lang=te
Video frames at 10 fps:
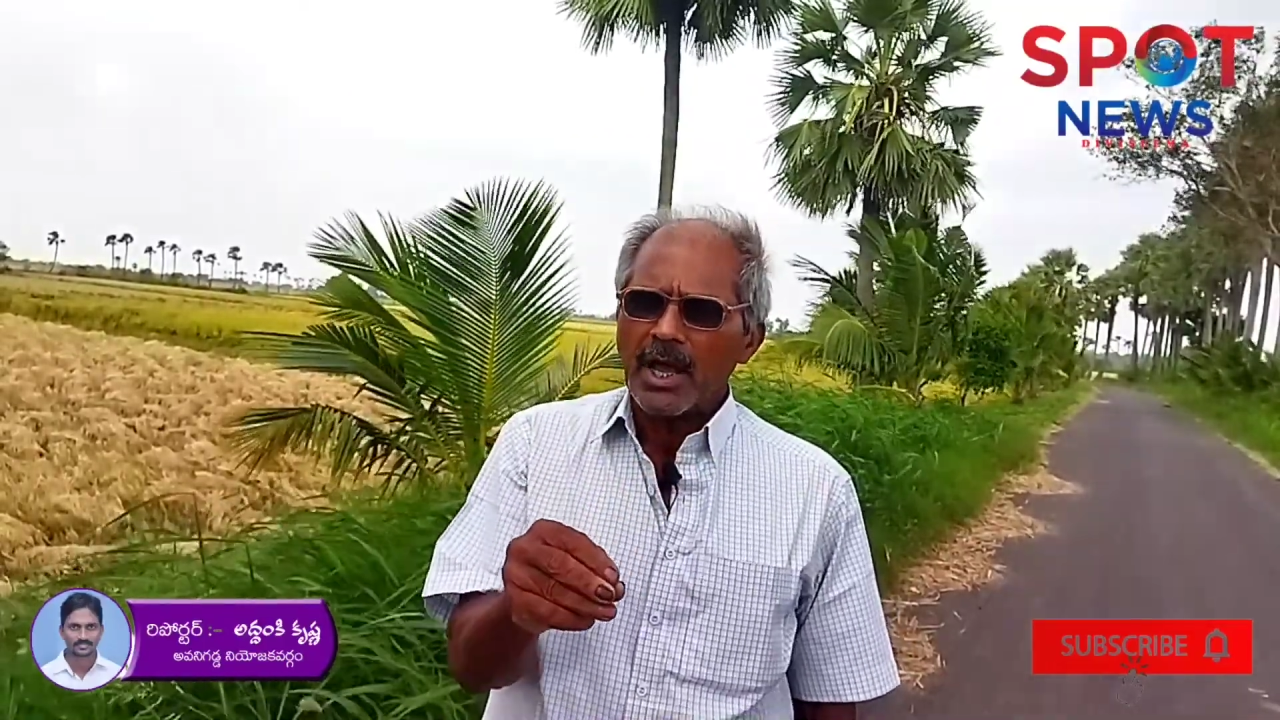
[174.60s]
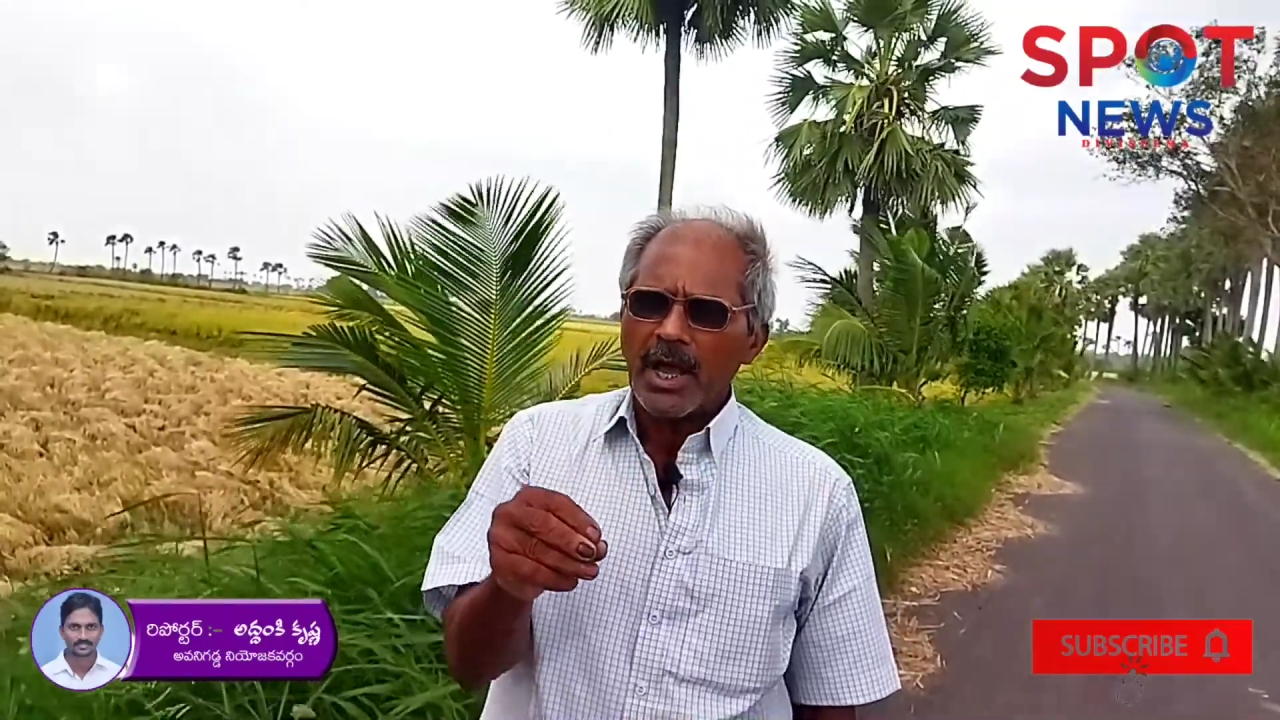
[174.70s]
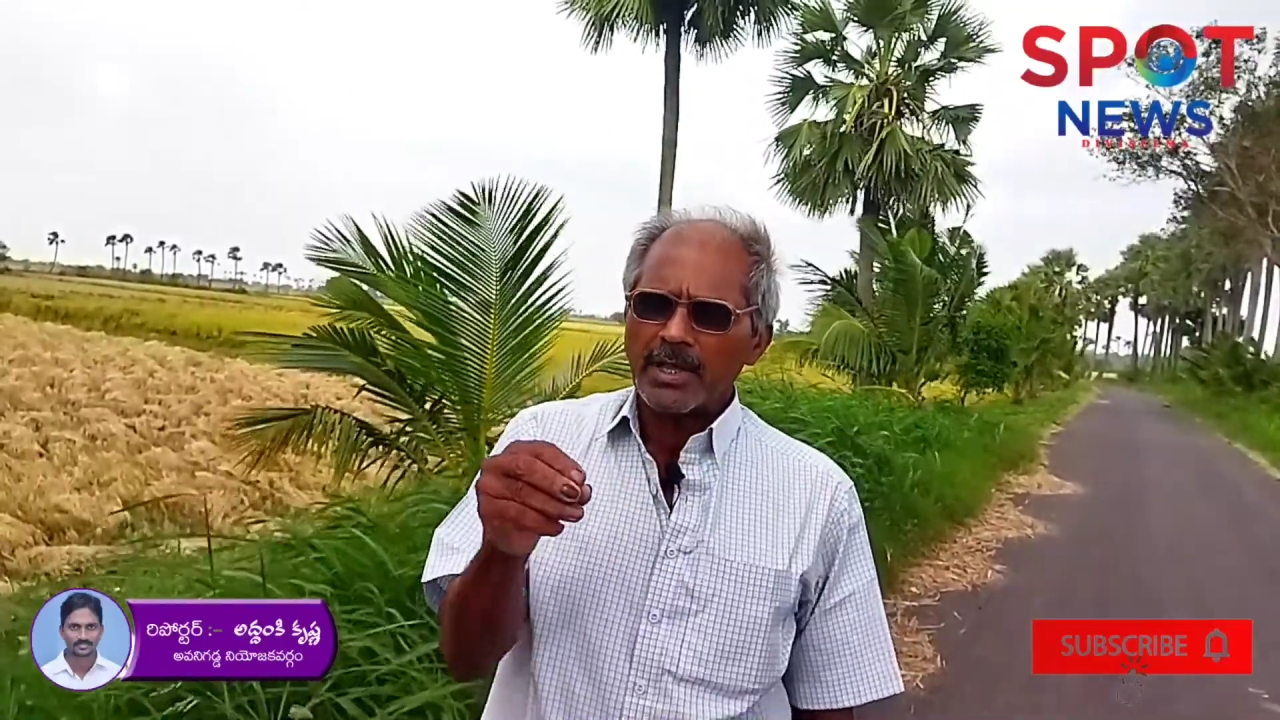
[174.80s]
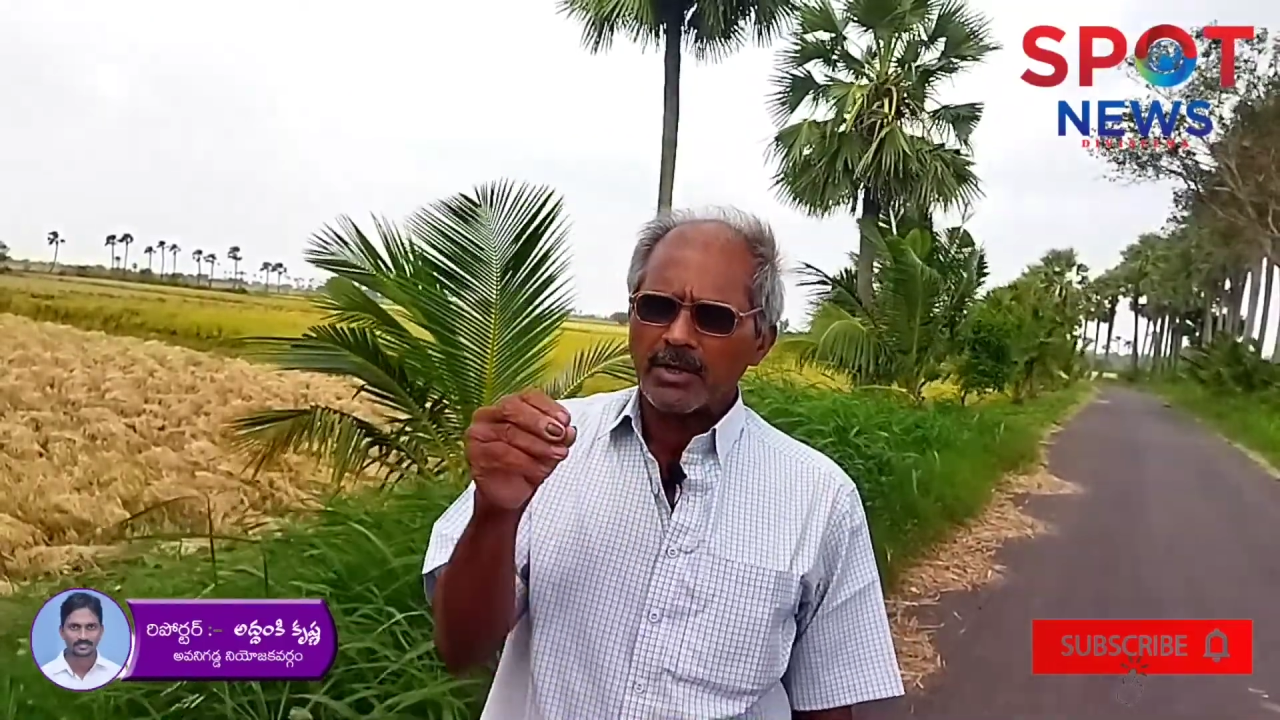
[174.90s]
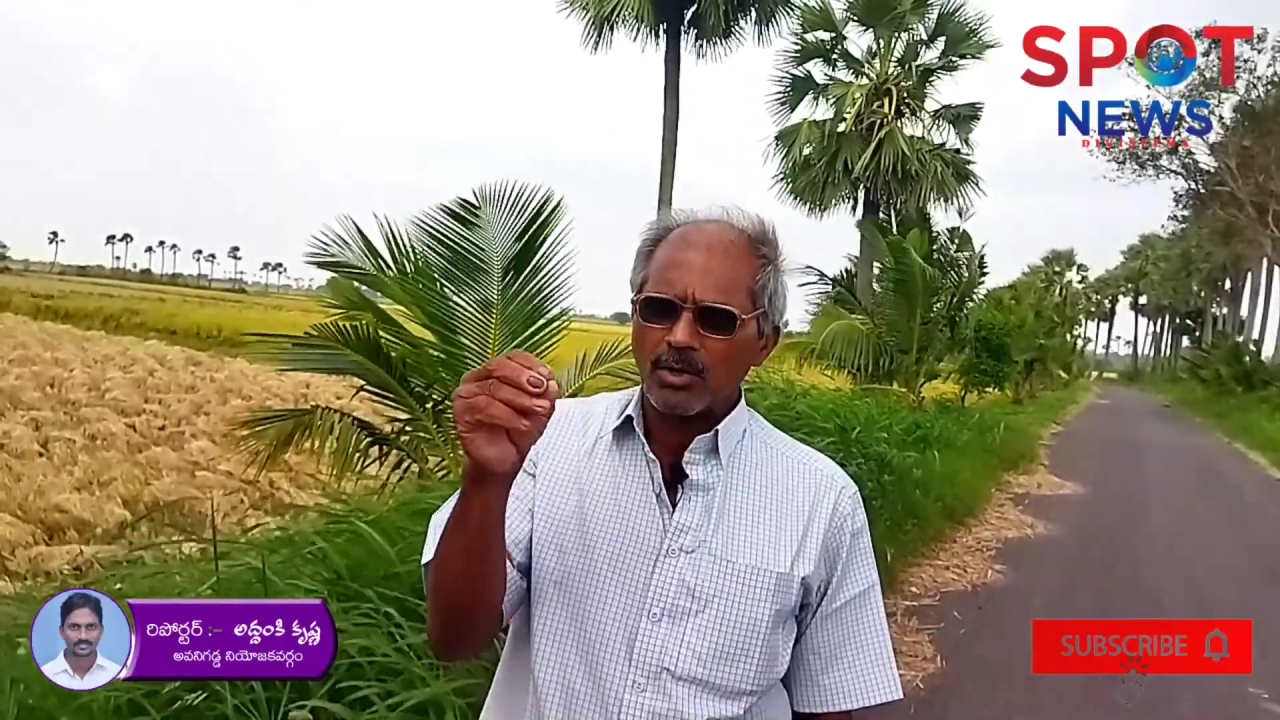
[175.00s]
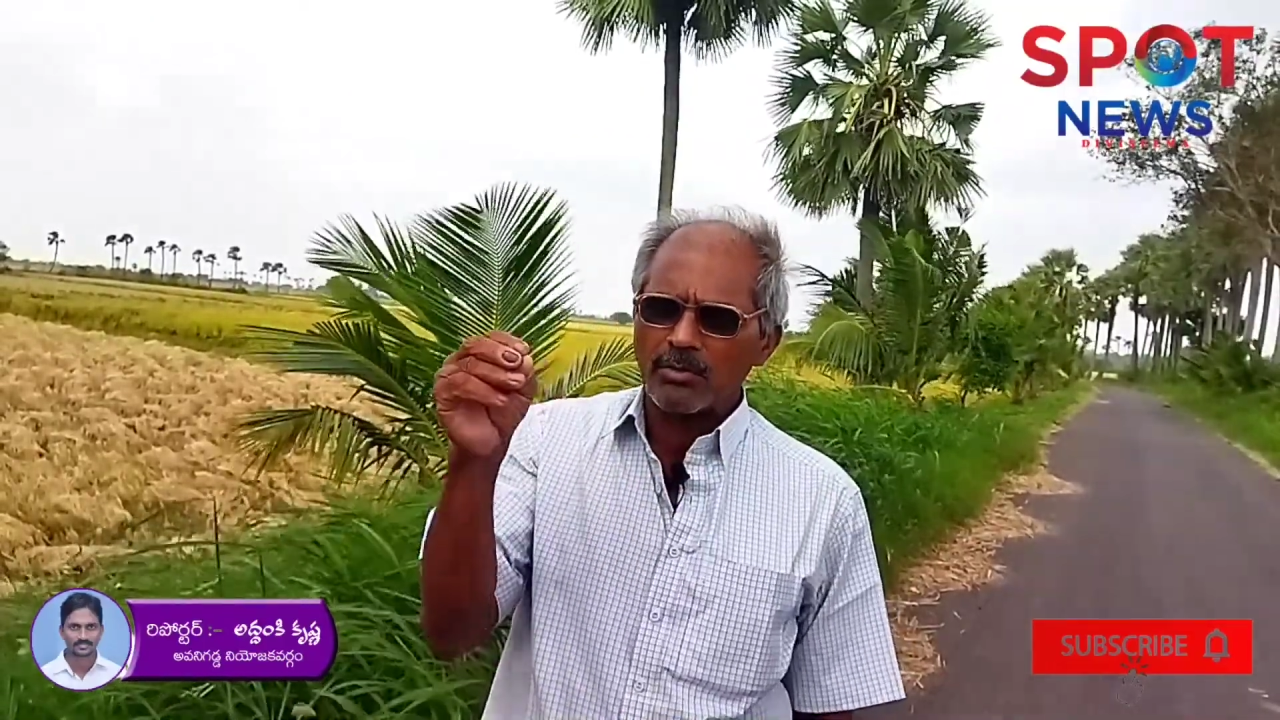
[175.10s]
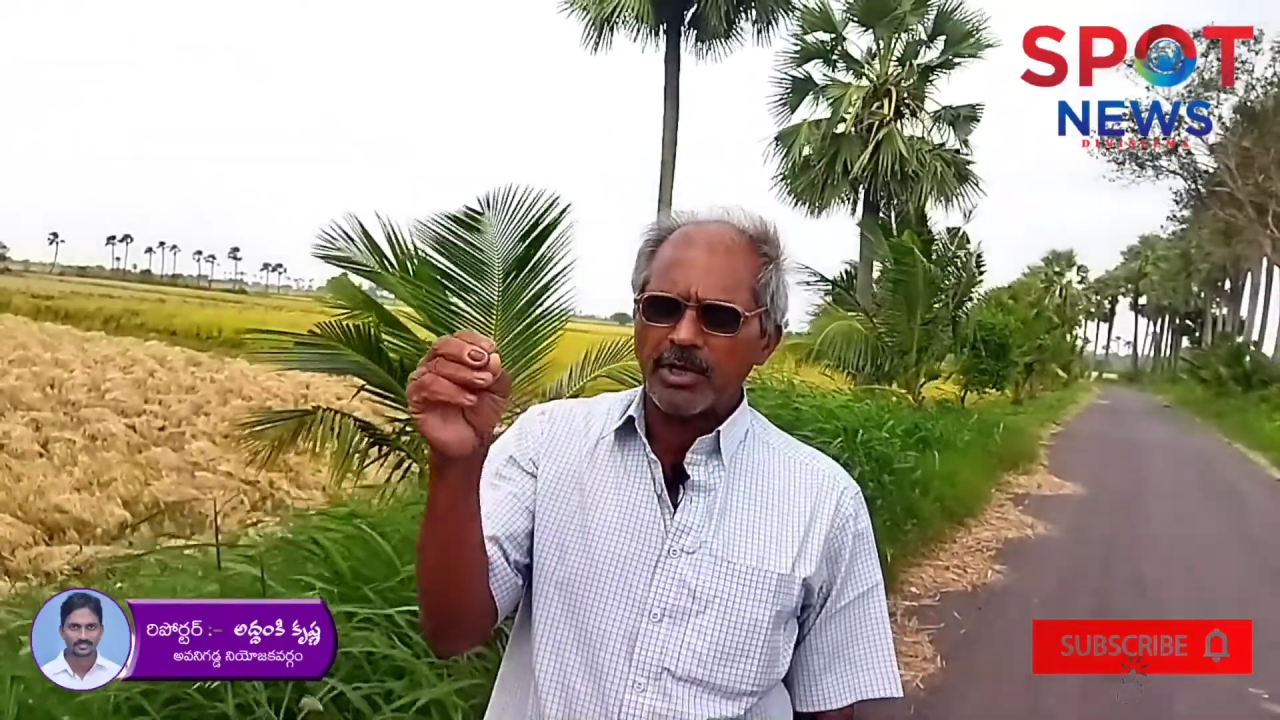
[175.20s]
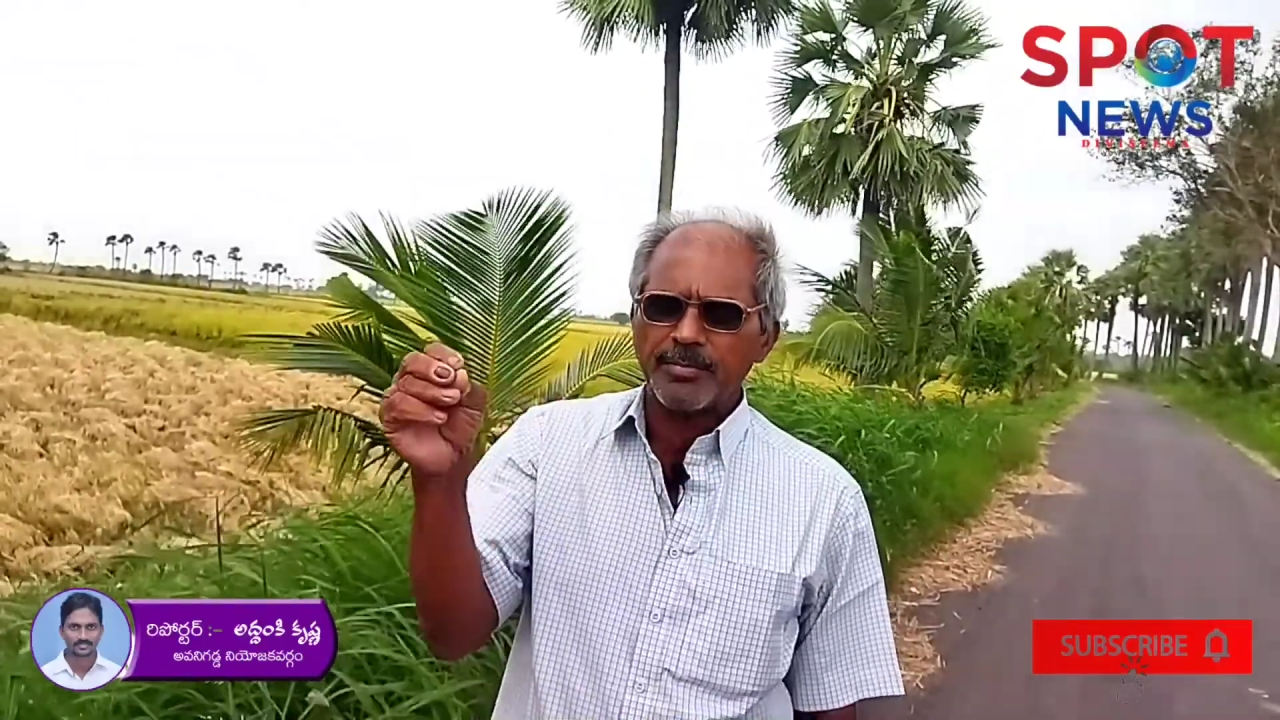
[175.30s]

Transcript: ఆయన రెండు వేల